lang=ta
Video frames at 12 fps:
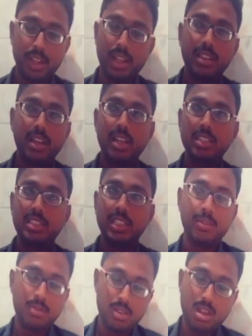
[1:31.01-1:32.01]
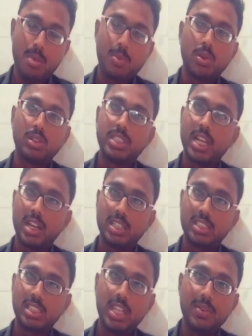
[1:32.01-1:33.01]
எதிர்கட்சி அப்புறம்
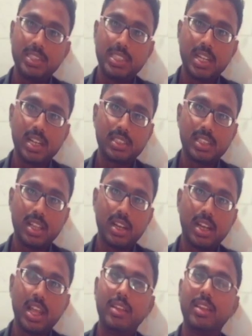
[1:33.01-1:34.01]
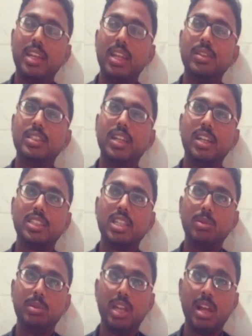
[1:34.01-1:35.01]
சேனல்ஸ் டிவி சேனல்ஸ்லாம் இருக்கு இல்லையா இந்த டிவி
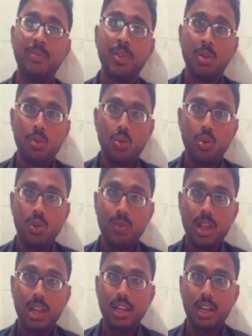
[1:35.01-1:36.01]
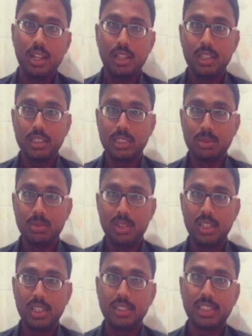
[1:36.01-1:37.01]
சேனல்ஸ்லாம் வந்து பார்த்திங்கன்னா ஒருவேளை இந்த
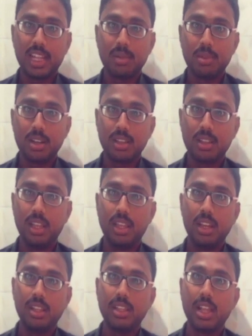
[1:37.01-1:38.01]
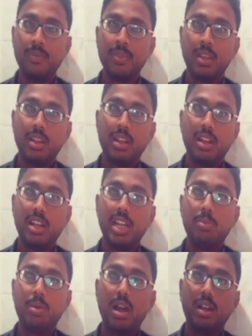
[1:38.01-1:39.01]
சிமெண்ட்டு தரமற்றதாக இருந்தால்
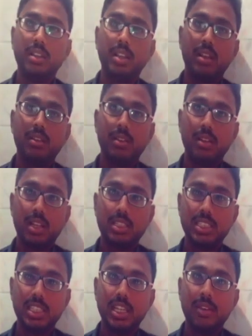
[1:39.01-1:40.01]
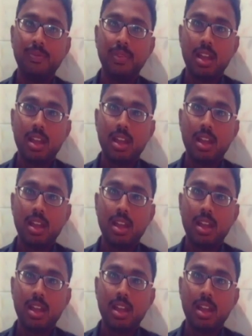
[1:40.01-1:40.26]
கண்டிப்பாக அந்த கட்சியை